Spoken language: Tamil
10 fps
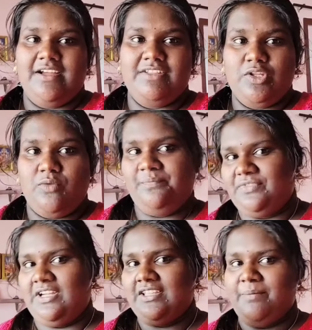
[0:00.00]
வந்தோம்
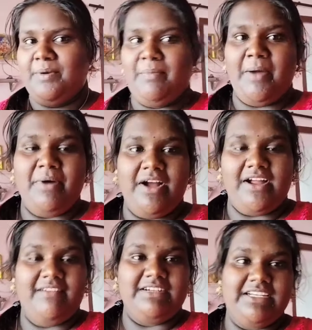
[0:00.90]
அதுக்கப்புறம் பாப்பா
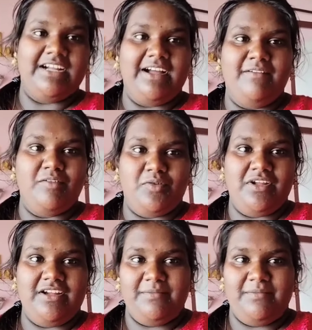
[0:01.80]
அக்காலாம் வந்துட்டாங்க அவங்க கூட